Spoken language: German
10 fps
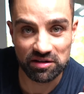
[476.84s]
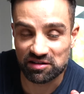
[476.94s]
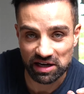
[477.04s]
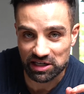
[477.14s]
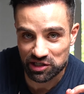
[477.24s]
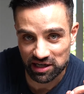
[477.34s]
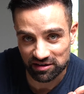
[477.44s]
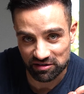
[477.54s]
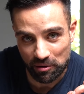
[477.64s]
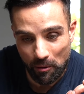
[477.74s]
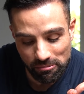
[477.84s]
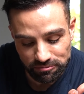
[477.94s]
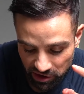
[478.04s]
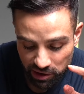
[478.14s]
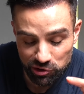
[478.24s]
ist kein Scherz, ne?
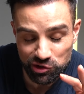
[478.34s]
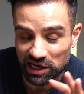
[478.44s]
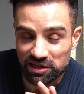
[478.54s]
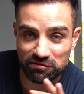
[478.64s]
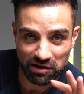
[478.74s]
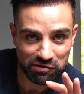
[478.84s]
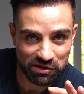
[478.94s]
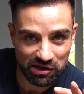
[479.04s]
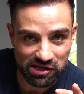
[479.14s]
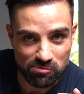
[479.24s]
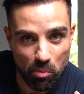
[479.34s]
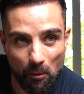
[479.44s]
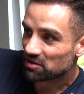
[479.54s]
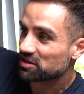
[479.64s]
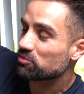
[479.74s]
Ich habe auch schon andere Waffeln gegessen. Es